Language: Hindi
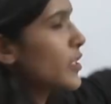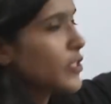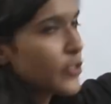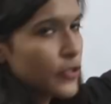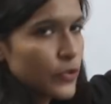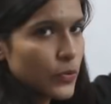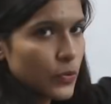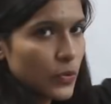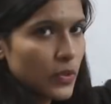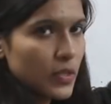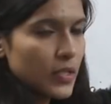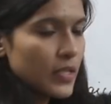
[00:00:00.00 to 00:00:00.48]

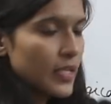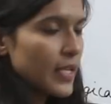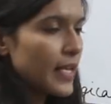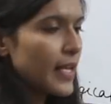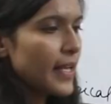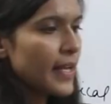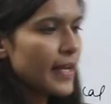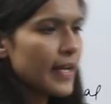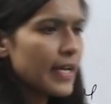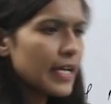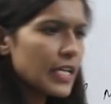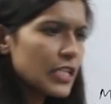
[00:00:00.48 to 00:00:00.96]
कंट्रोल
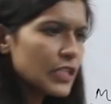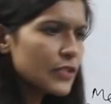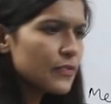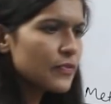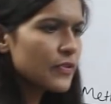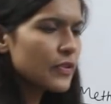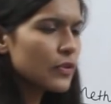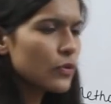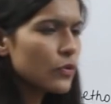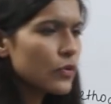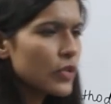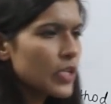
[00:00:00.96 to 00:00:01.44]
एज
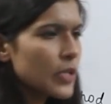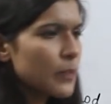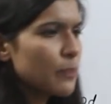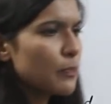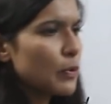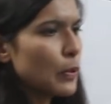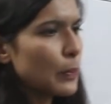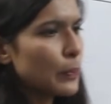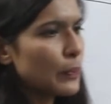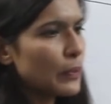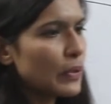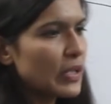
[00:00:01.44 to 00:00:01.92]
वी नो कि
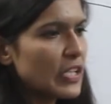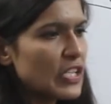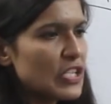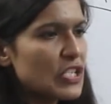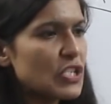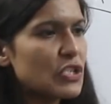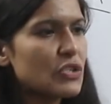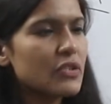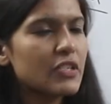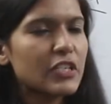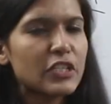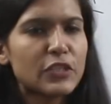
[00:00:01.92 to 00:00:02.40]

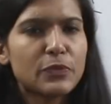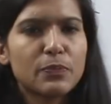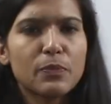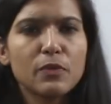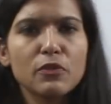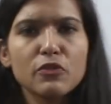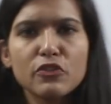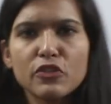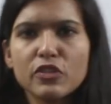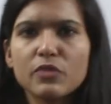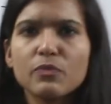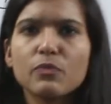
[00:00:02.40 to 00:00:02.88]
पॉपुलेशन
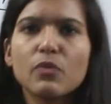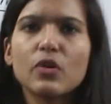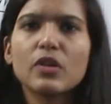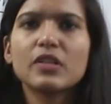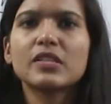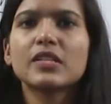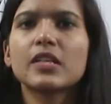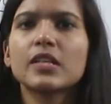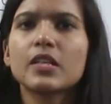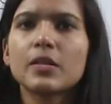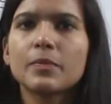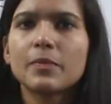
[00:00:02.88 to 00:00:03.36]
एक्सप्लोजन
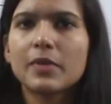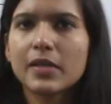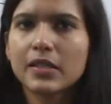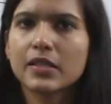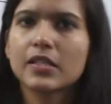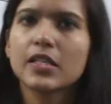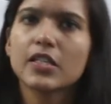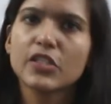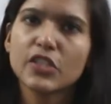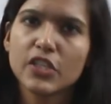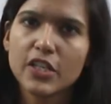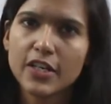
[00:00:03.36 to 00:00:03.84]
बहुत ज़्यादा
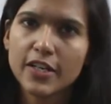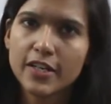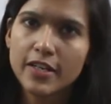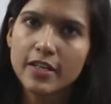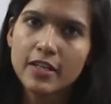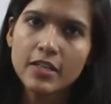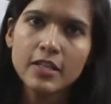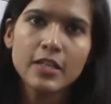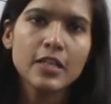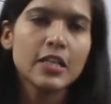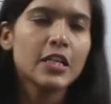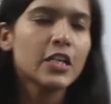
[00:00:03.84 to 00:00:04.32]
बढ़ता जा रहा
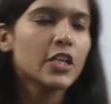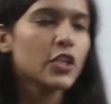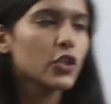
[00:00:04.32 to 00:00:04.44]
है